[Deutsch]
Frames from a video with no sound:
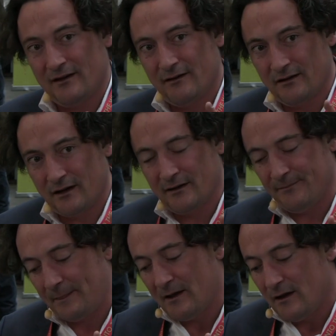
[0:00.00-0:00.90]
Wir
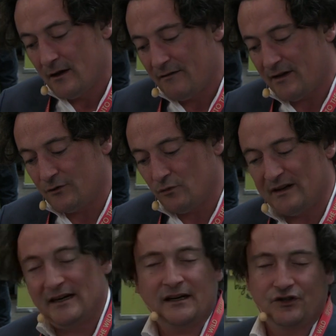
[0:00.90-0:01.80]
ähm, werden
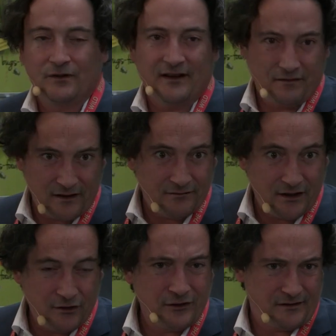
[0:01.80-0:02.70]
über Nacht schon ganz viele
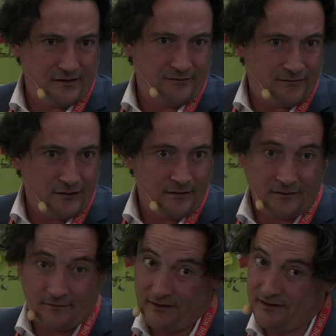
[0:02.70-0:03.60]
Videos von
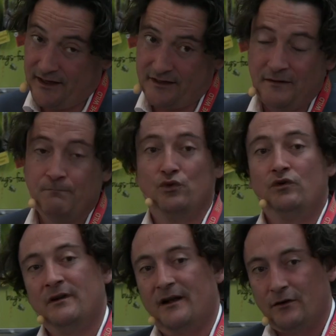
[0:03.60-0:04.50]
sechs, sieben
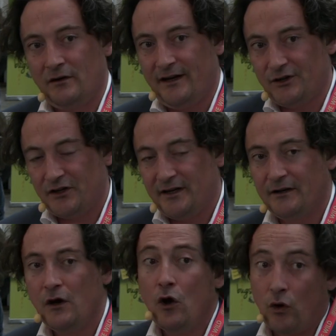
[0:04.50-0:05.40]
Bühnen halt online
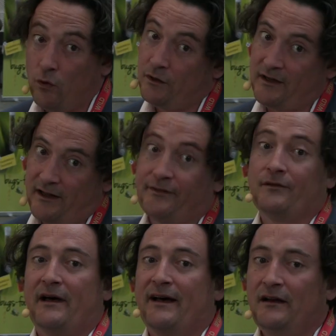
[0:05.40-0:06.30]
stellen. Und
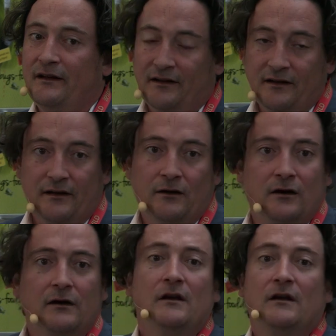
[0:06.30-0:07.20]
als Highlight denke ich auch,
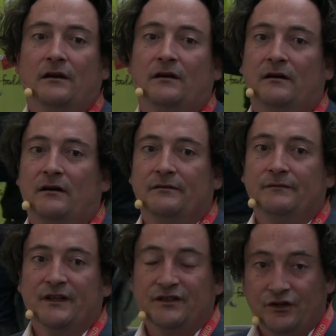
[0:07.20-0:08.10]
äh,
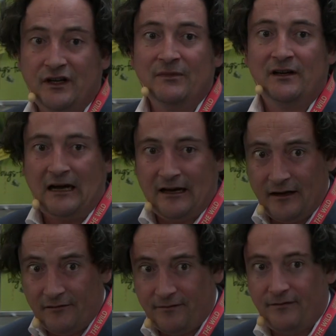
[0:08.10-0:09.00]
wir streamen
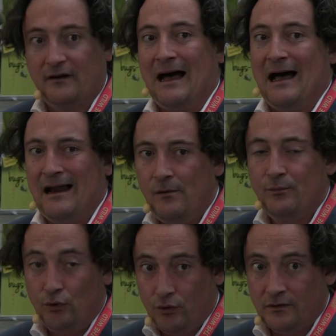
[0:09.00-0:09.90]
live alle
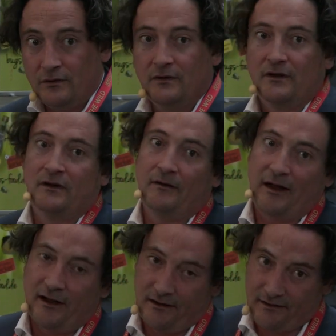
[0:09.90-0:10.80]
Bühnen
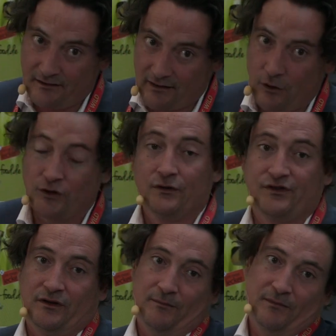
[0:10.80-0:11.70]
äh, als
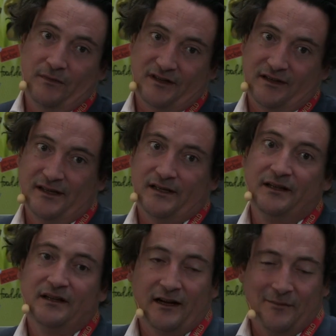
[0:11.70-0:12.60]
Audio-Stream. Das heißt,
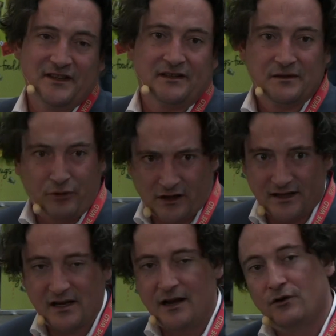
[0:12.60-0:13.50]
hinterher kann man sich das als
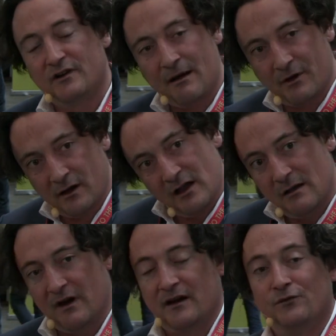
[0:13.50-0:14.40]
Podcast anhören, aber
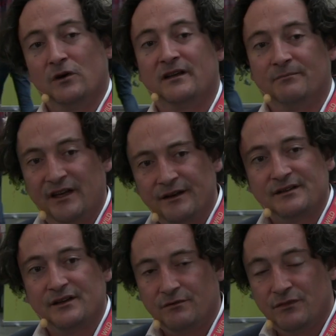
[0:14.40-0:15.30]
man kann wirklich jede
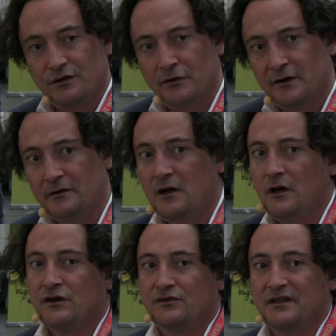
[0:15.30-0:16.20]
Session mithören,
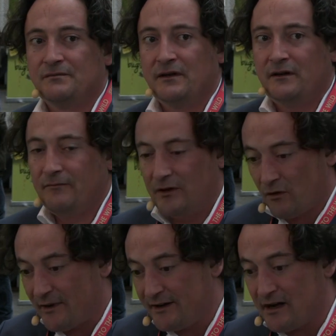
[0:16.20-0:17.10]
sodass wir
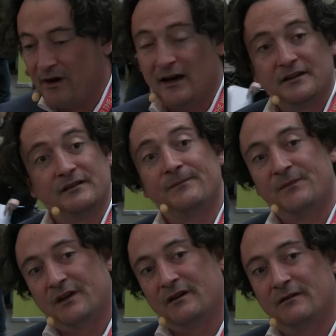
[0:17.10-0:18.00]
nochmal in der Breite äh,
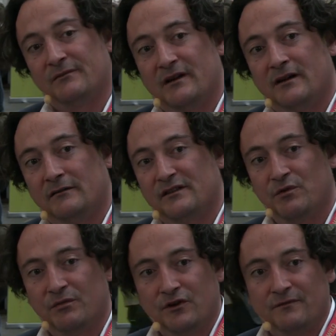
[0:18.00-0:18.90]
da das
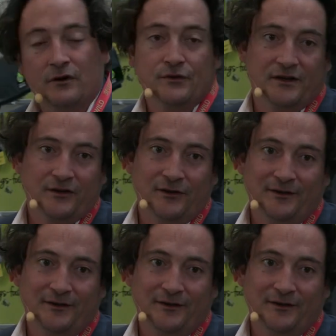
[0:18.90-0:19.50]
Publikum vergrößern können.